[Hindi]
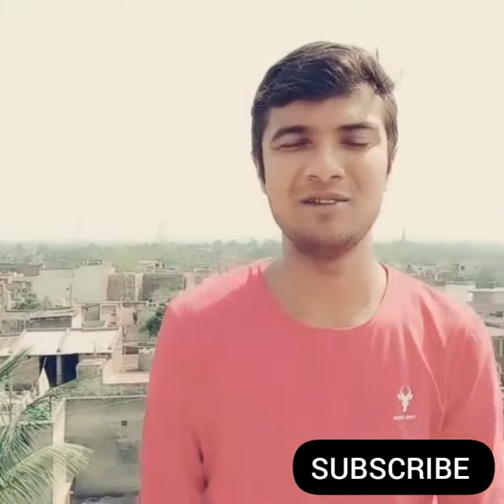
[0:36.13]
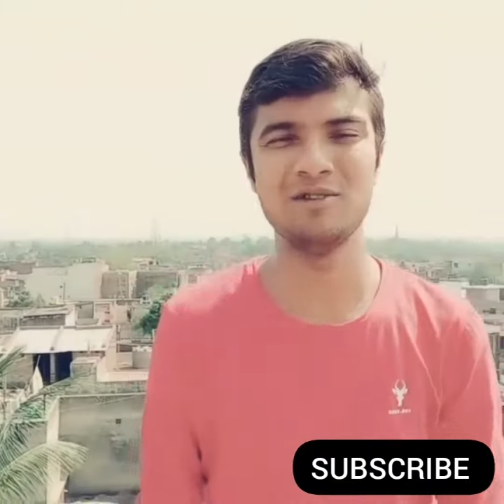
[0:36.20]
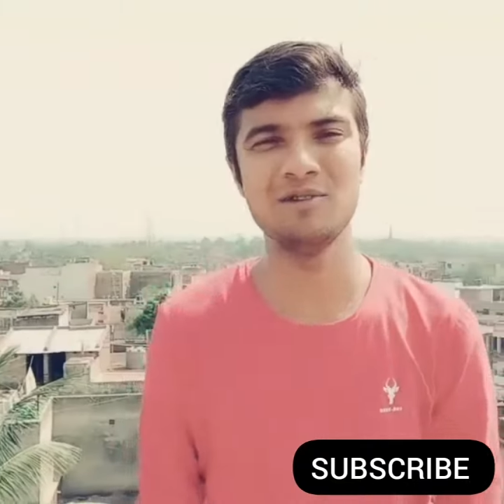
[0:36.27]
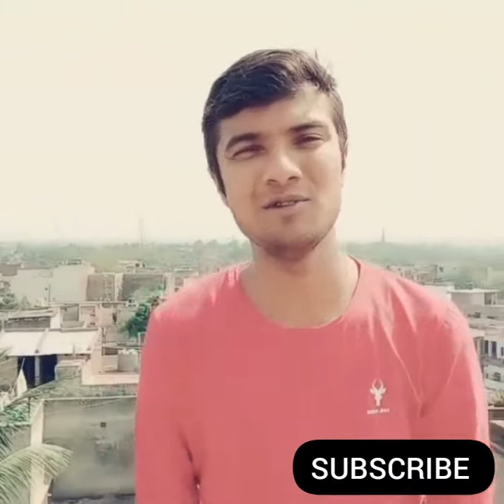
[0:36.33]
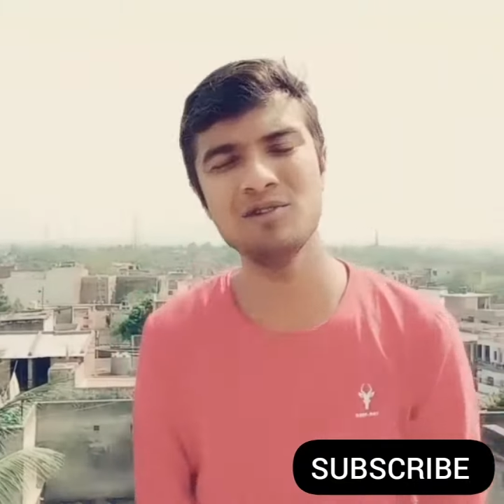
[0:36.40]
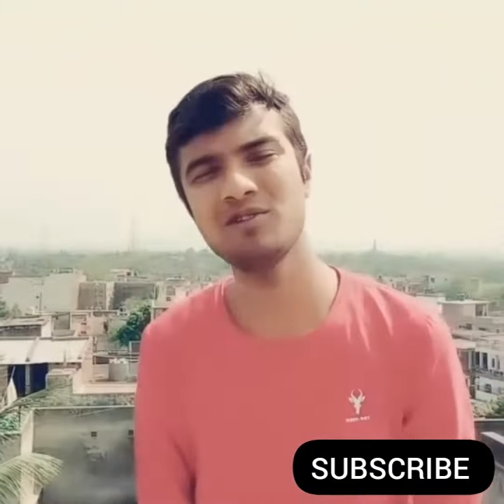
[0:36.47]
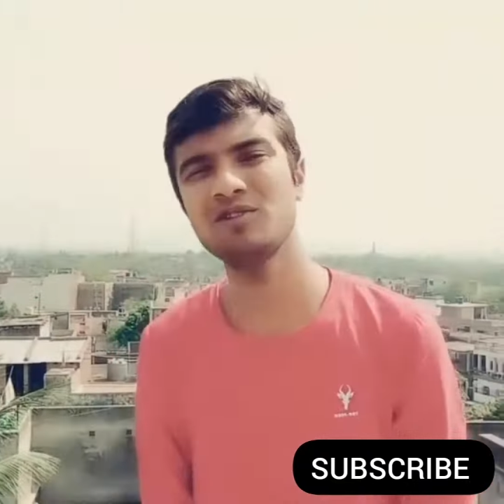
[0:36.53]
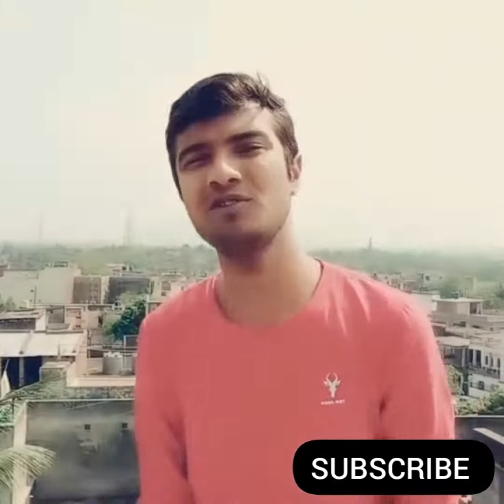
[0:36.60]
क्यों
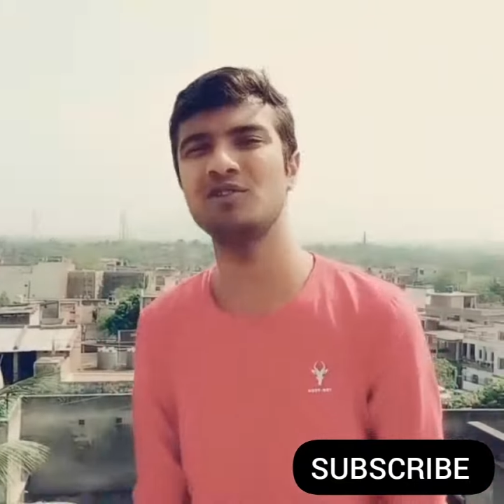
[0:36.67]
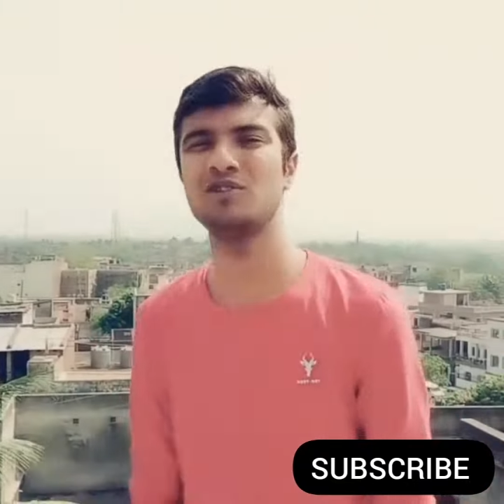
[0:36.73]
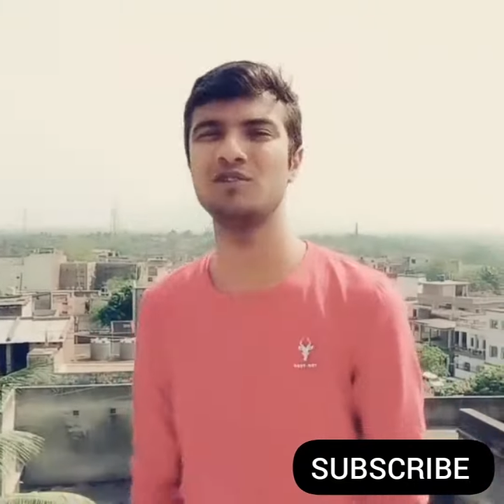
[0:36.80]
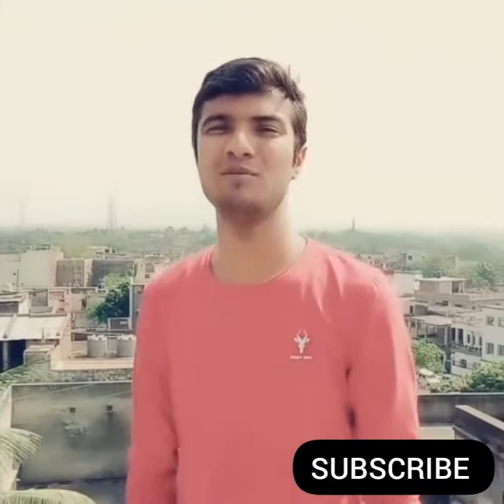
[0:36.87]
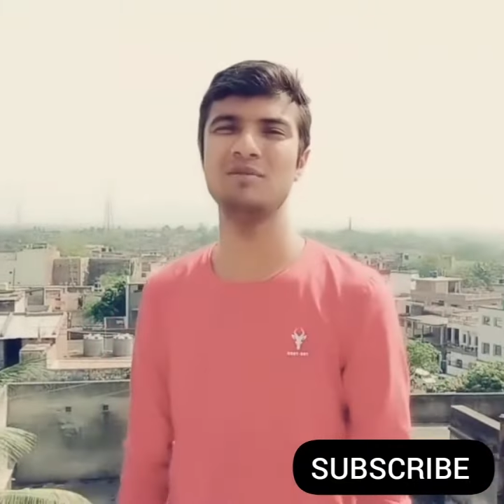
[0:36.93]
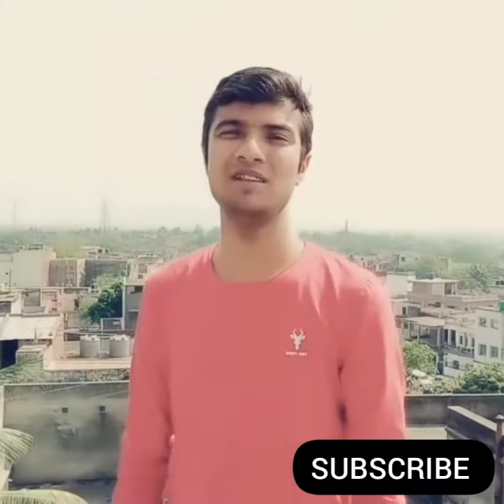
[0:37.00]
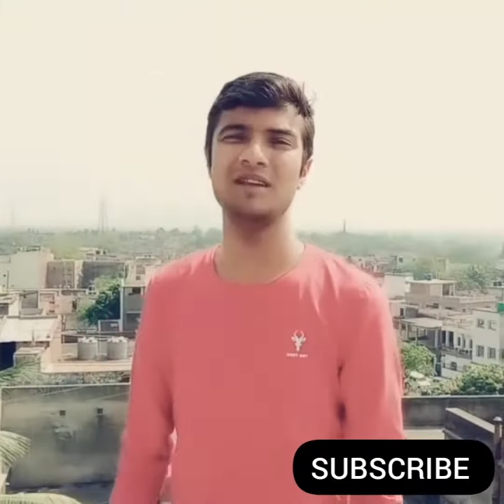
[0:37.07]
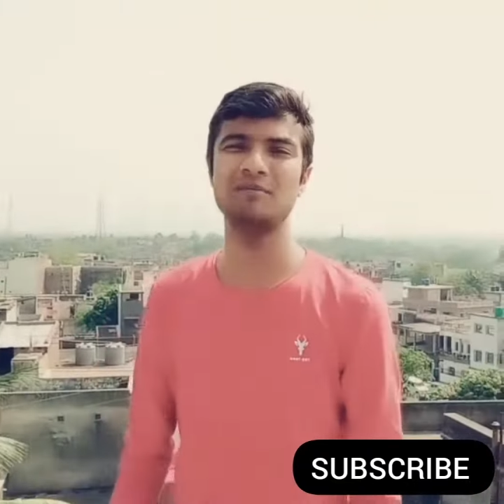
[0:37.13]
उसको
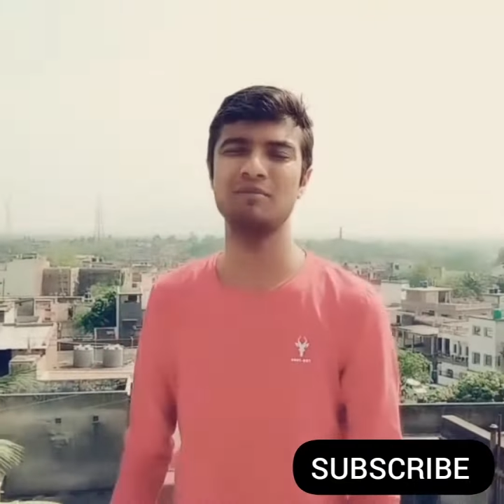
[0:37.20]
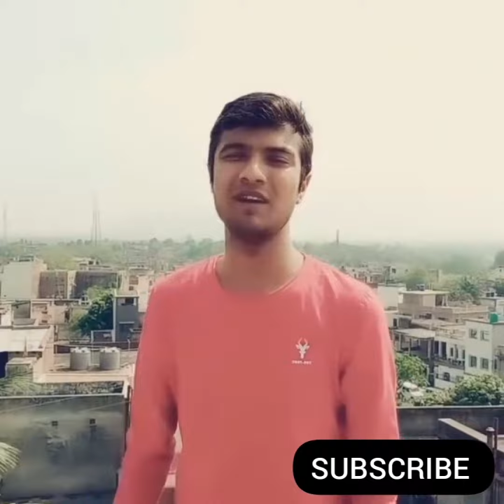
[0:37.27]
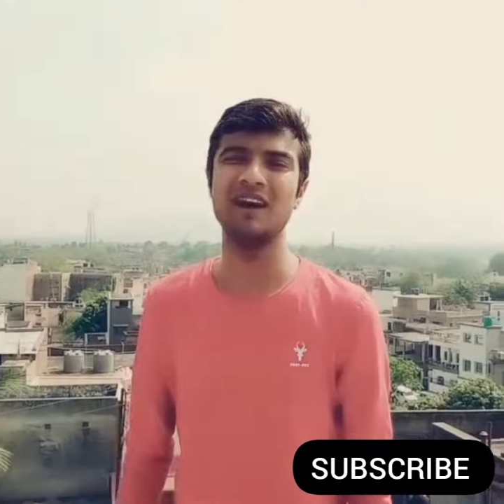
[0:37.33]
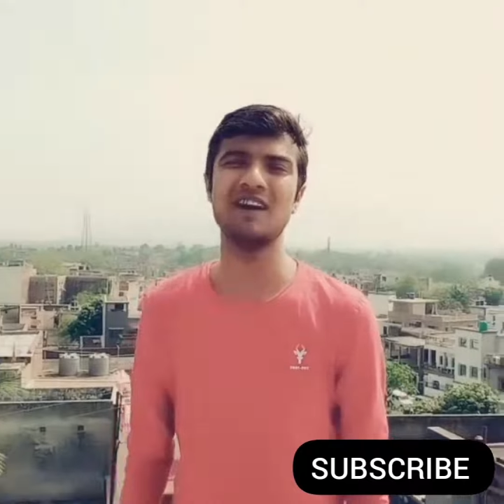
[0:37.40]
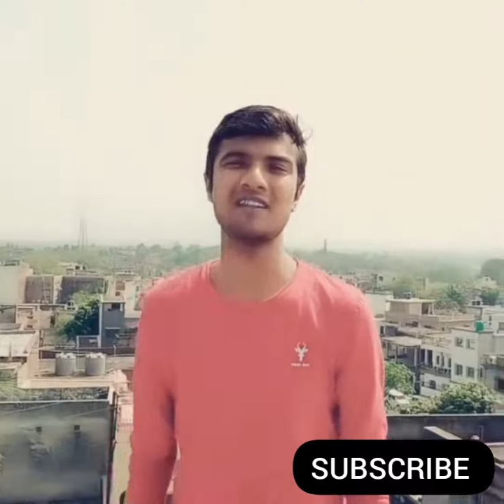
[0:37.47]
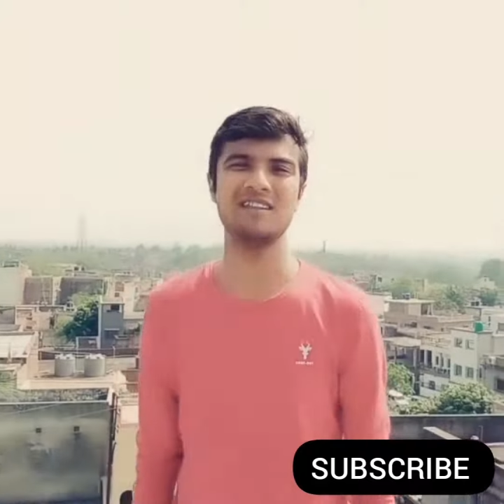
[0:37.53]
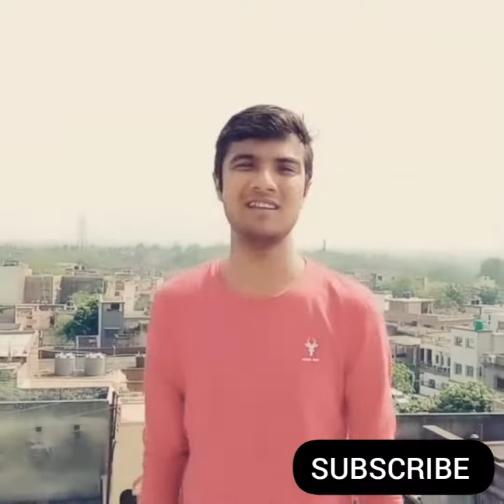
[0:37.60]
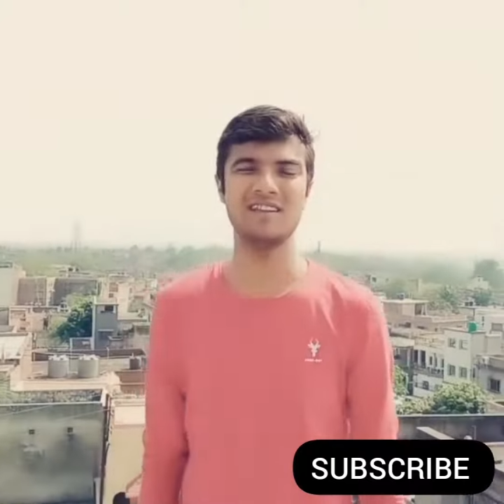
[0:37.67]
तुमने
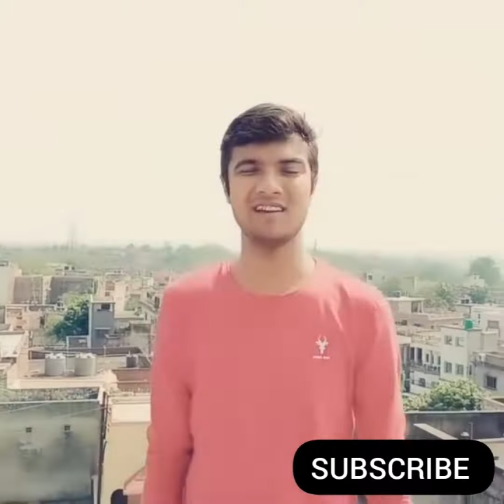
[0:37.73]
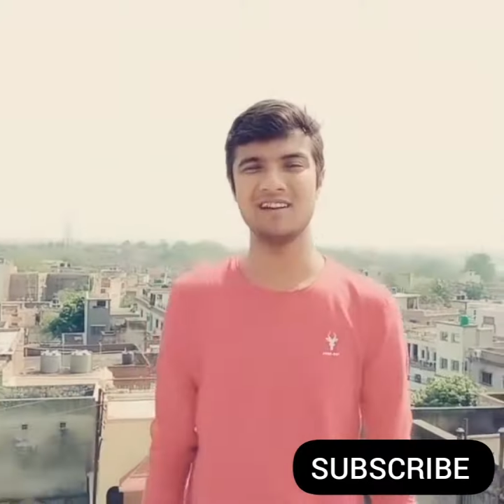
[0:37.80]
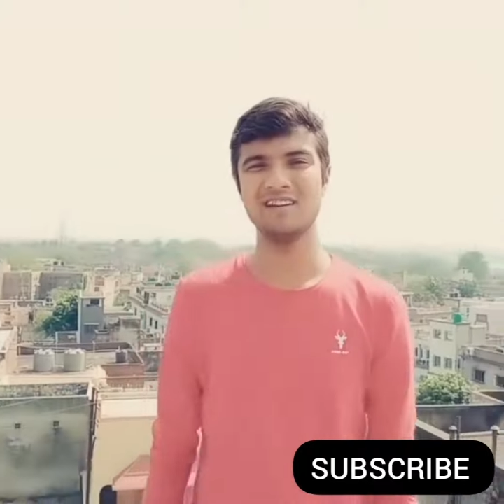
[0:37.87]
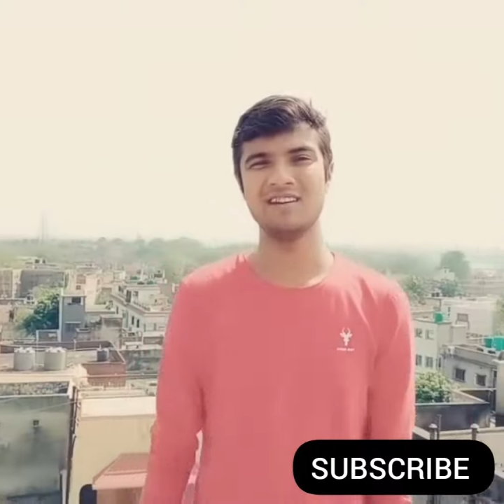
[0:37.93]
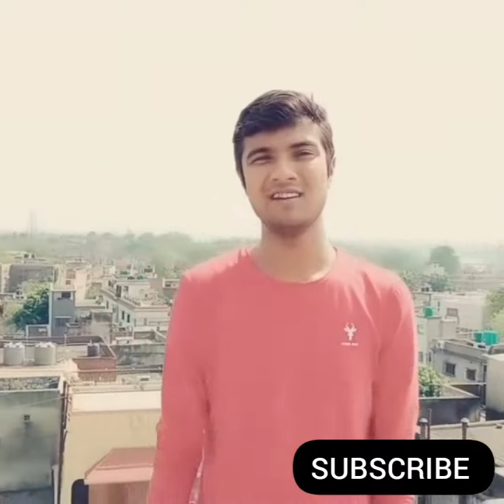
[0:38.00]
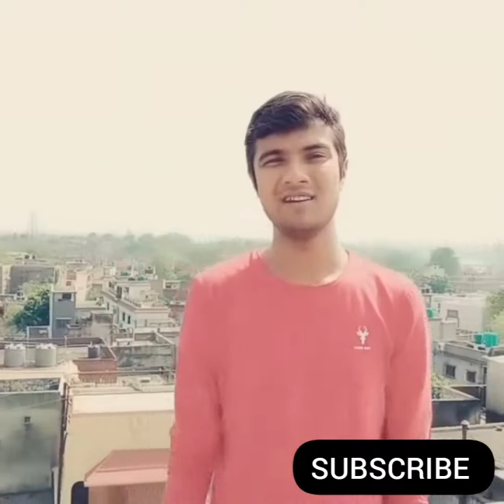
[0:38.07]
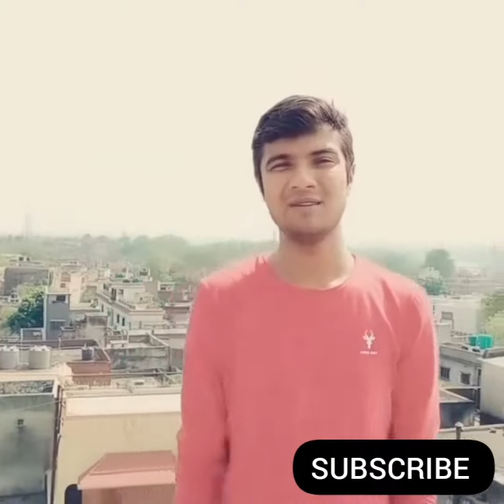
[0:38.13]
मार दिया